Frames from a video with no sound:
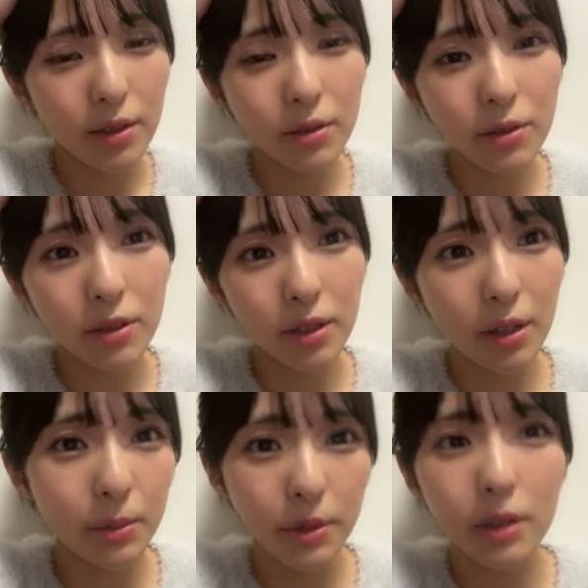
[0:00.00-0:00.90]
ゆっくり
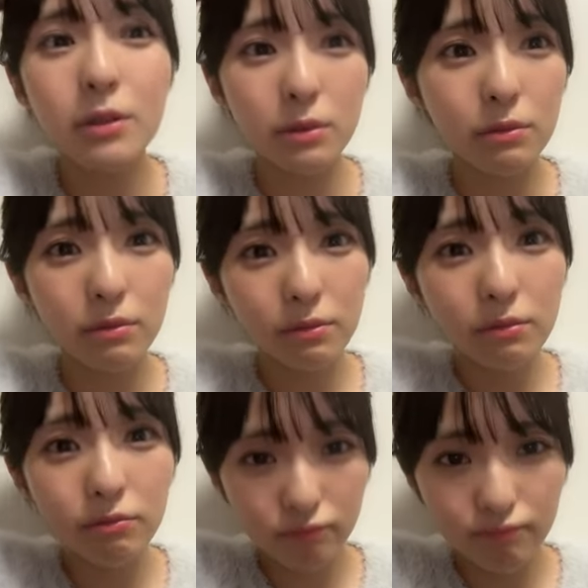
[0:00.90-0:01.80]
眠れる
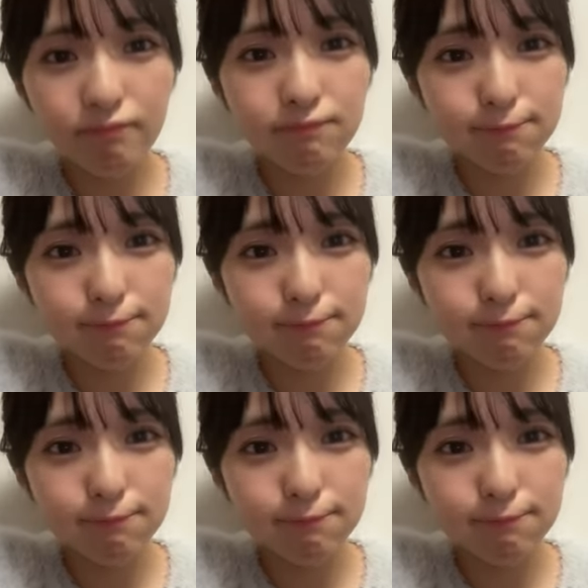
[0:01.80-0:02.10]
うん